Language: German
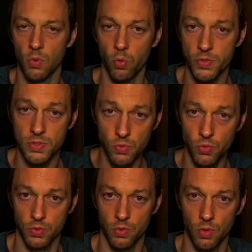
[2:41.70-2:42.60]

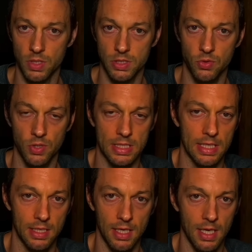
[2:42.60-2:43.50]
sucht und dort
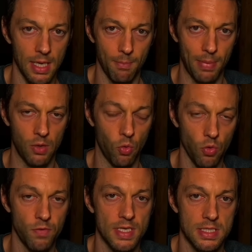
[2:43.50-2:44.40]
drin bei
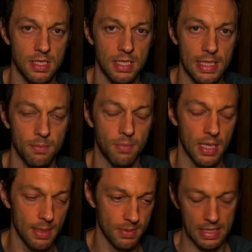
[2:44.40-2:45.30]
Hochwasser liegen
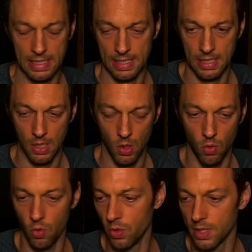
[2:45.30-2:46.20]
bleibt,
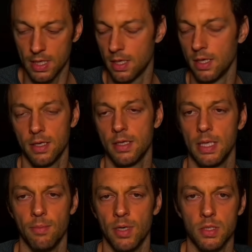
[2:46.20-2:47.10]
oder
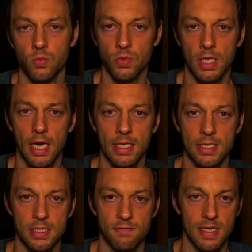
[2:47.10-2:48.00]
jemand
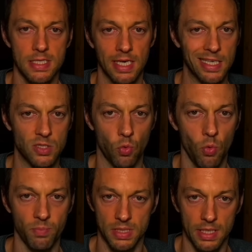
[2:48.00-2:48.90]
ungereinigtes Wasser in den
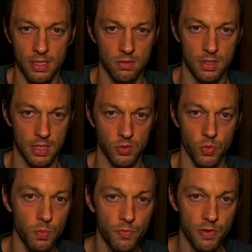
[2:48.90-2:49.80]
Tropen trinkt und dann
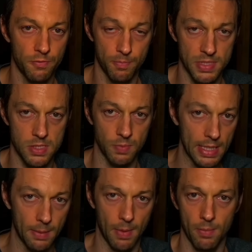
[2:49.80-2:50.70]
Dünnpfiff bis zum Geht
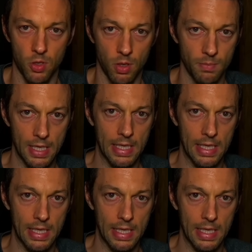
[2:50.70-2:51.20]
nicht mehr bekommt,